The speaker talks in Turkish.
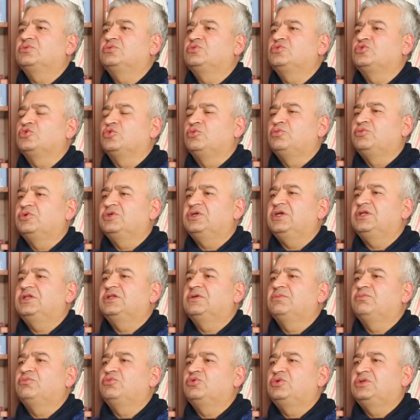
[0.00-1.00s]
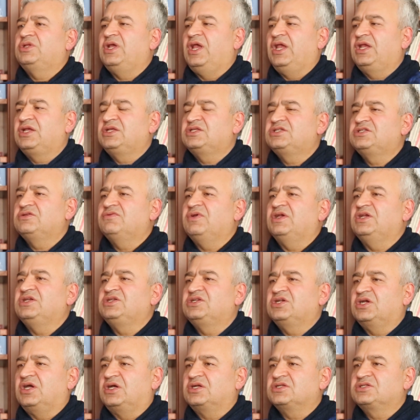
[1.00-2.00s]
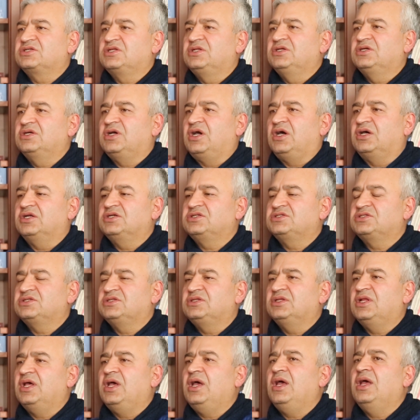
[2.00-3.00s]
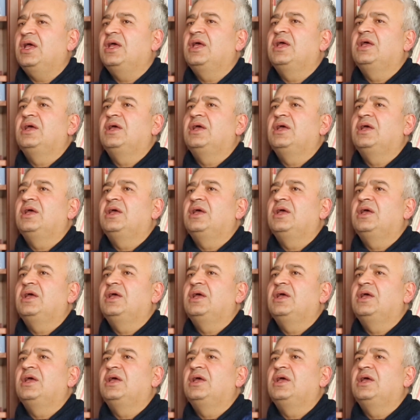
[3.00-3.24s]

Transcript: Cumhuriyet'in bu tehditsi ve inkarcılığı karşısında